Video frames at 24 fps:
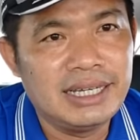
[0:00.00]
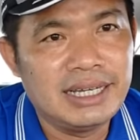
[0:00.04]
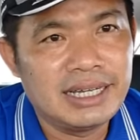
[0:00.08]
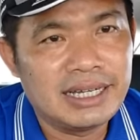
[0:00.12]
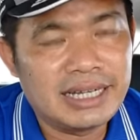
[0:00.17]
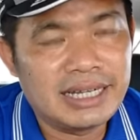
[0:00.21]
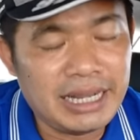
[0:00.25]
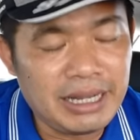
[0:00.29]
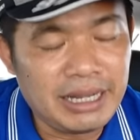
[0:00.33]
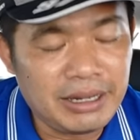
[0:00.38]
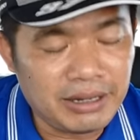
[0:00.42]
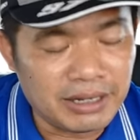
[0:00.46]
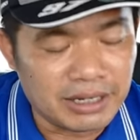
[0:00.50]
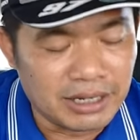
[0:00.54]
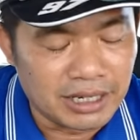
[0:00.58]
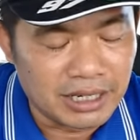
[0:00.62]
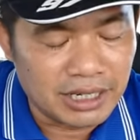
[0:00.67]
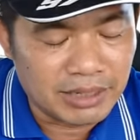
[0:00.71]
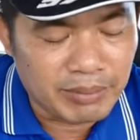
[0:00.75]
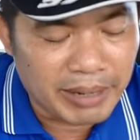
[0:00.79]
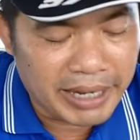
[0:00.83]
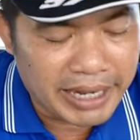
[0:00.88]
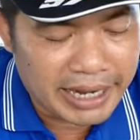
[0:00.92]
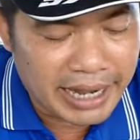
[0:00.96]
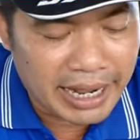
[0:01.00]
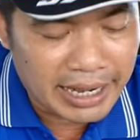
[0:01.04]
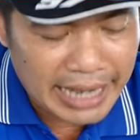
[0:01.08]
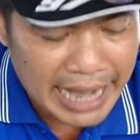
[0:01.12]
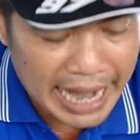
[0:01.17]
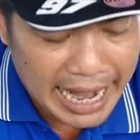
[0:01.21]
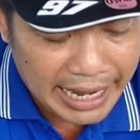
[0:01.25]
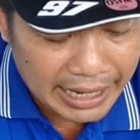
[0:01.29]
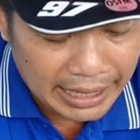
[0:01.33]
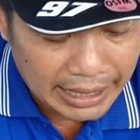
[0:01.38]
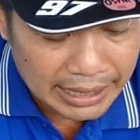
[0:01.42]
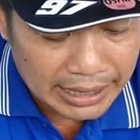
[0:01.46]
khi người bị kết
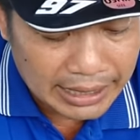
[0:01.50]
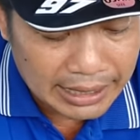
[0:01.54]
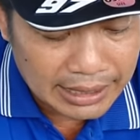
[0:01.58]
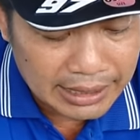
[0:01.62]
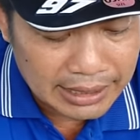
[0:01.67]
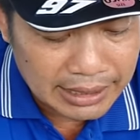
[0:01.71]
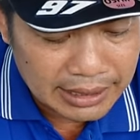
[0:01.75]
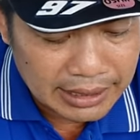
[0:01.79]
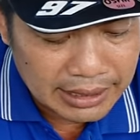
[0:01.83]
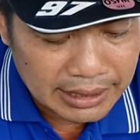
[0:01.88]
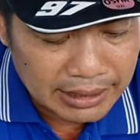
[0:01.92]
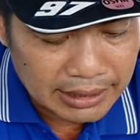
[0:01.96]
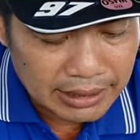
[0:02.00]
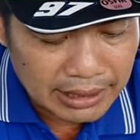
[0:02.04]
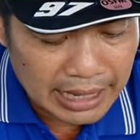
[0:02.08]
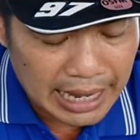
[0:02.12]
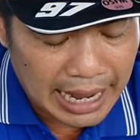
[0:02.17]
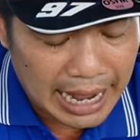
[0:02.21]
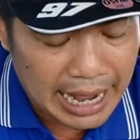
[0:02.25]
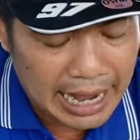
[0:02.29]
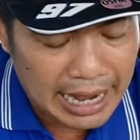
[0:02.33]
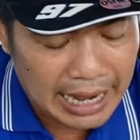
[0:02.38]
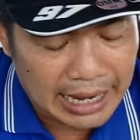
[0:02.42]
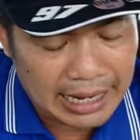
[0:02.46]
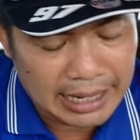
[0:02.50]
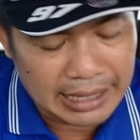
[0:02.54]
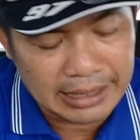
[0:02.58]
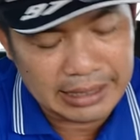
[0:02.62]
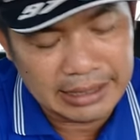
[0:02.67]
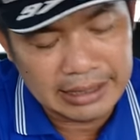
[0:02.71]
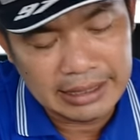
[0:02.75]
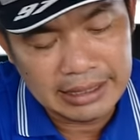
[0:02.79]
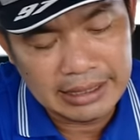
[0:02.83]
án là